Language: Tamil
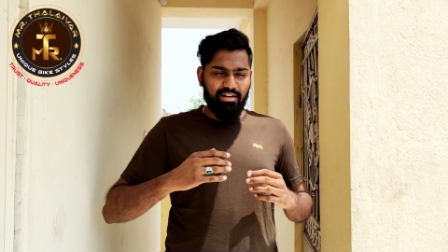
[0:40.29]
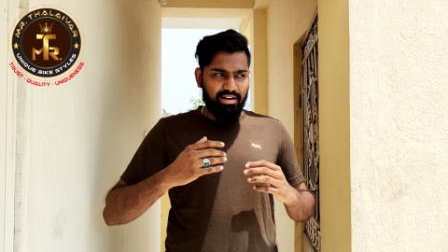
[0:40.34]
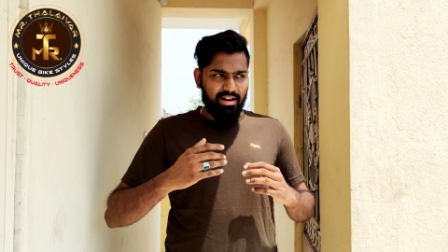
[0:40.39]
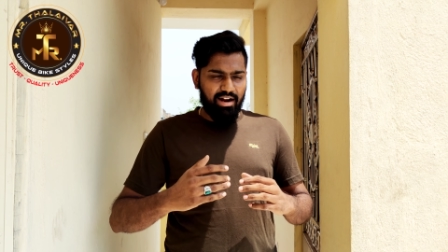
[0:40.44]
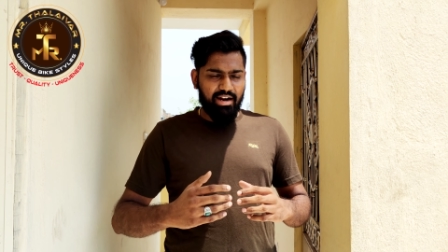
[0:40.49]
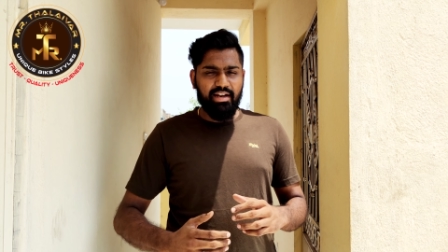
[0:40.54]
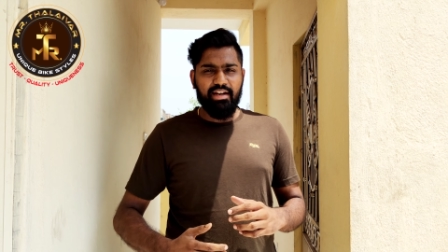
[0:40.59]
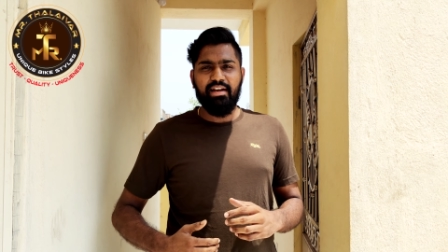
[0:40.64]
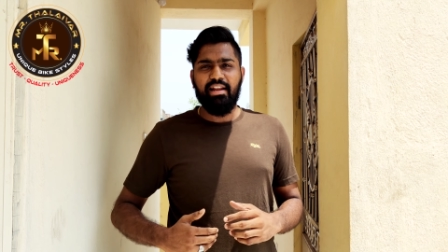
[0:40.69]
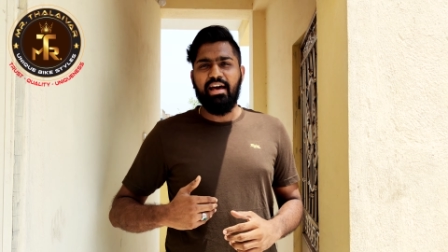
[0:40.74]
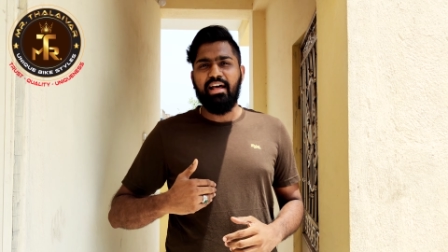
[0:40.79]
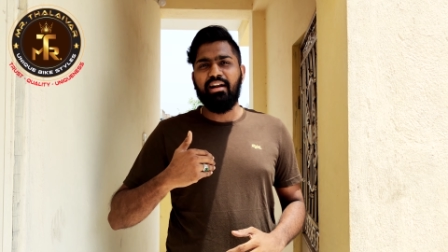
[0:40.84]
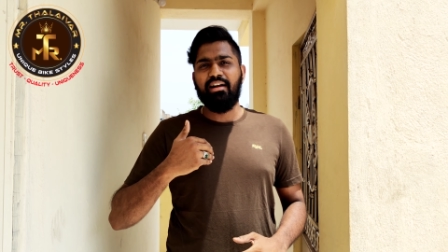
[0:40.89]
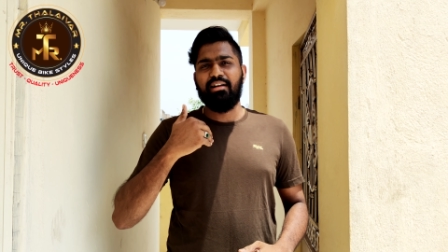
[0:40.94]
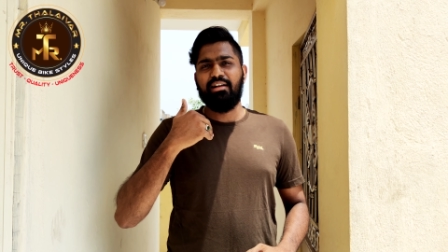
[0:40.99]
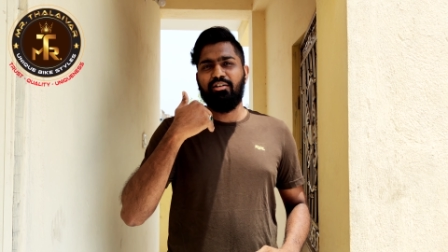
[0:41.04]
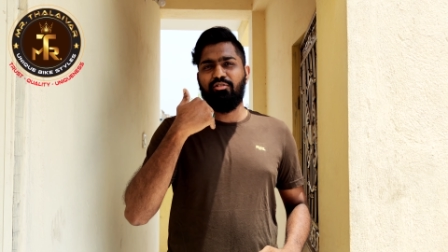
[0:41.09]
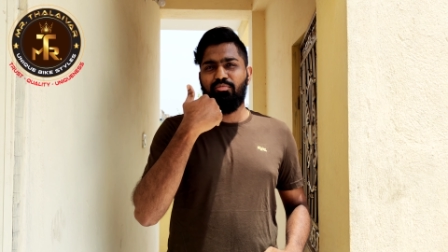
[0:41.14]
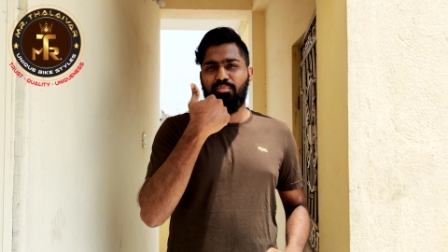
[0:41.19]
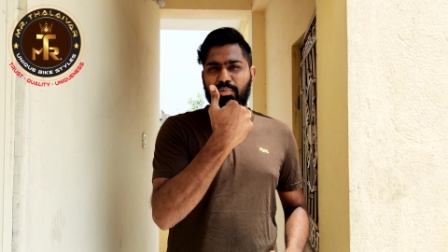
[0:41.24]
நானே
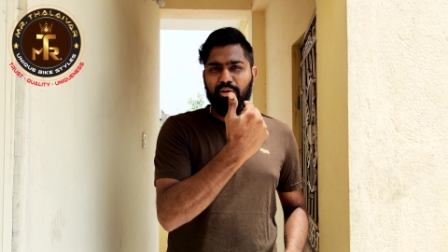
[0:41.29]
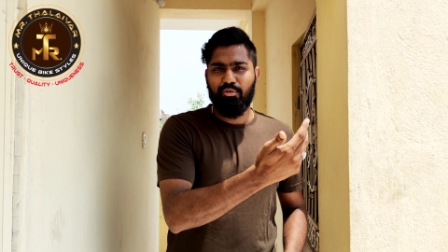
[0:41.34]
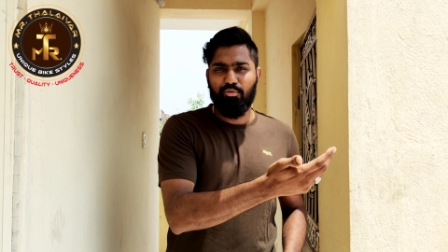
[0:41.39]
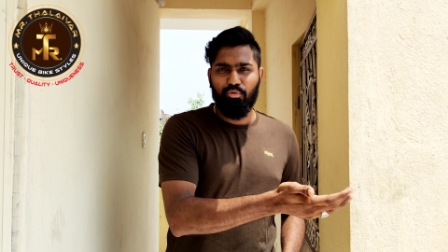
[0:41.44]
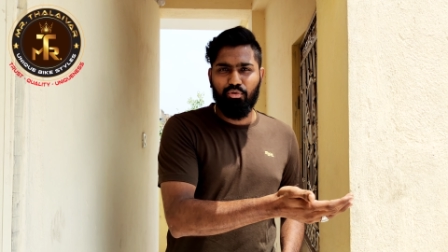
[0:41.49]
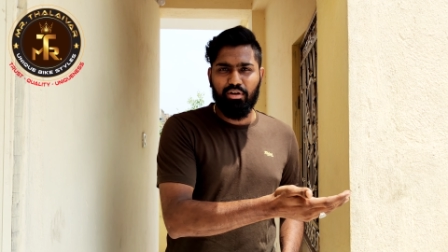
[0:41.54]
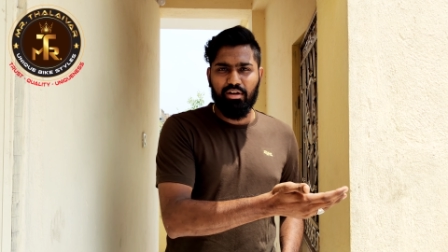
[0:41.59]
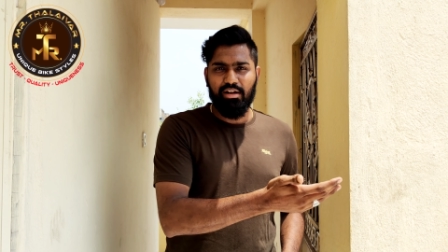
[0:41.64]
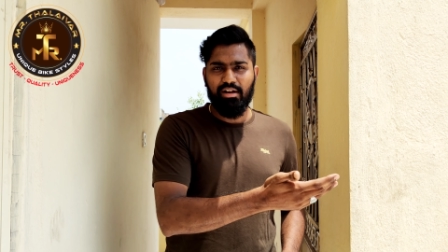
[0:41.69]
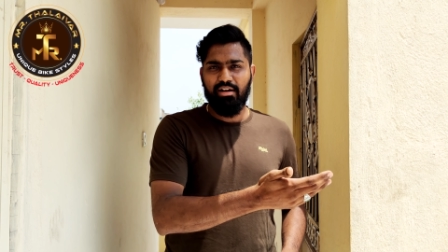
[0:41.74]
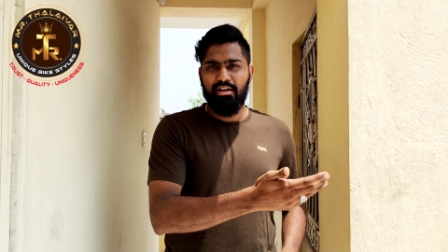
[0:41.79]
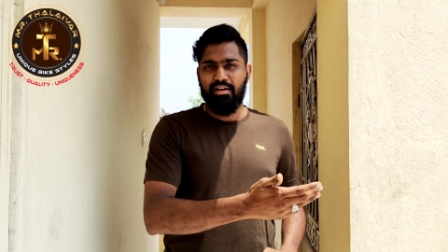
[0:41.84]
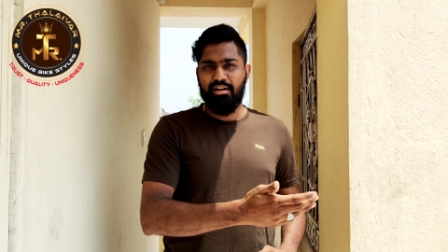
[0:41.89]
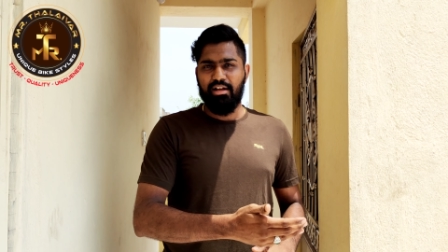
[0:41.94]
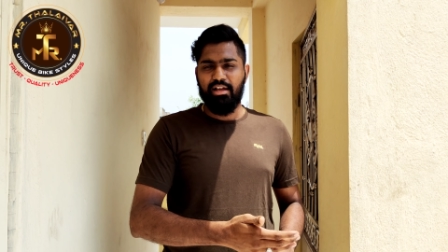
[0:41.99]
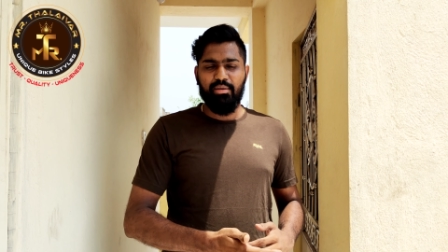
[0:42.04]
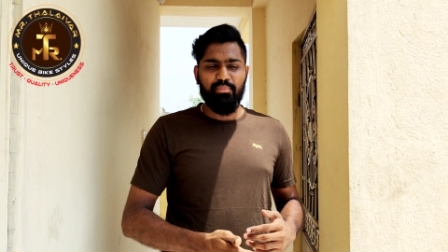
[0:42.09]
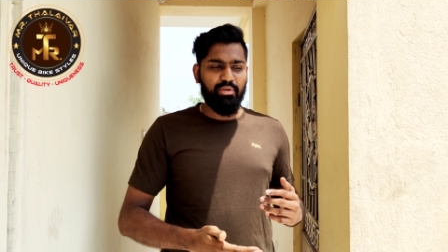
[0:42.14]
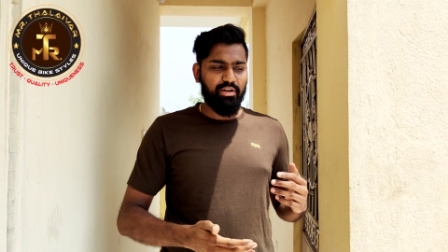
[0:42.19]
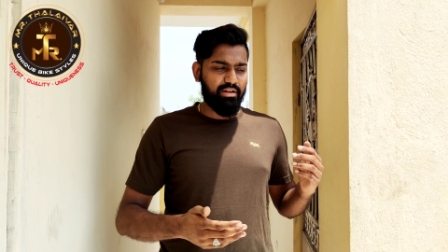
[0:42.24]
டேரெக்டாகவும் போய் கொடுக்கலான்
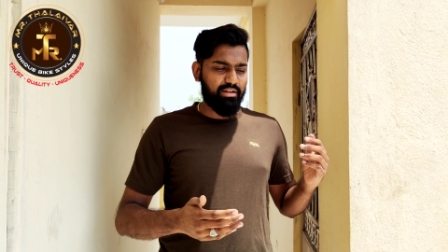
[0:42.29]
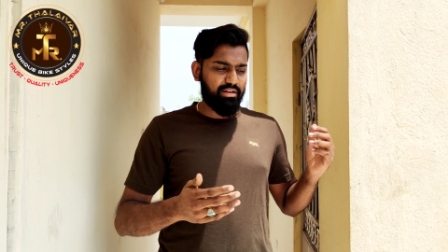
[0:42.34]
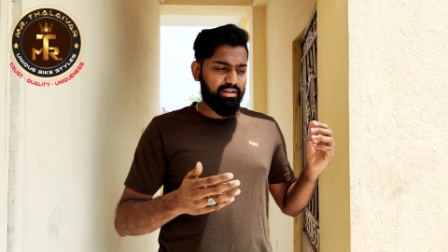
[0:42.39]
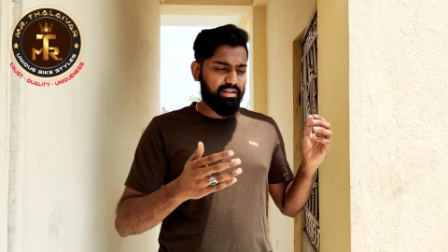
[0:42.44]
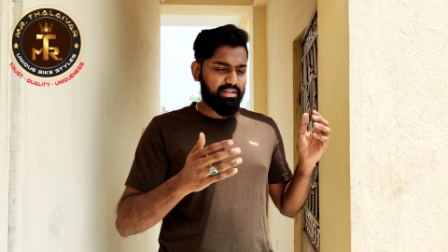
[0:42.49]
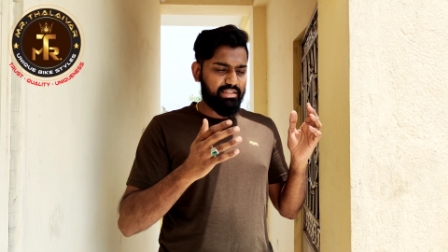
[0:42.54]
இருக்கேன் ஐ மீன்